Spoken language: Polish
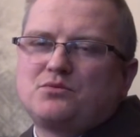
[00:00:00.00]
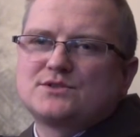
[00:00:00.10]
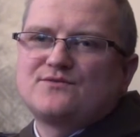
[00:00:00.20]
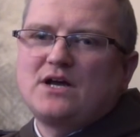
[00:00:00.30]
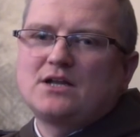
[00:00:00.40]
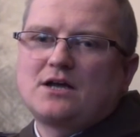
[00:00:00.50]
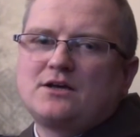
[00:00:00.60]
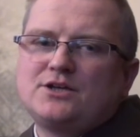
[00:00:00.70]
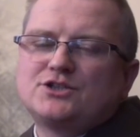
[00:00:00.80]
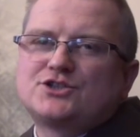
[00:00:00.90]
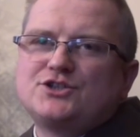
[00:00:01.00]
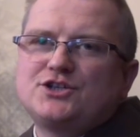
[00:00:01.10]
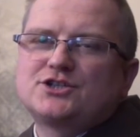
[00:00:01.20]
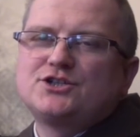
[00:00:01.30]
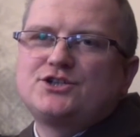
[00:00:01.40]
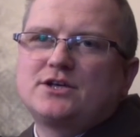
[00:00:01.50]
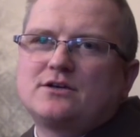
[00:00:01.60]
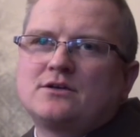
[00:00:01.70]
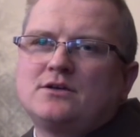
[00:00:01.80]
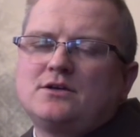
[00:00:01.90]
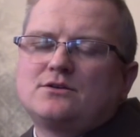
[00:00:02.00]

pozwala jeszcze cieszyć się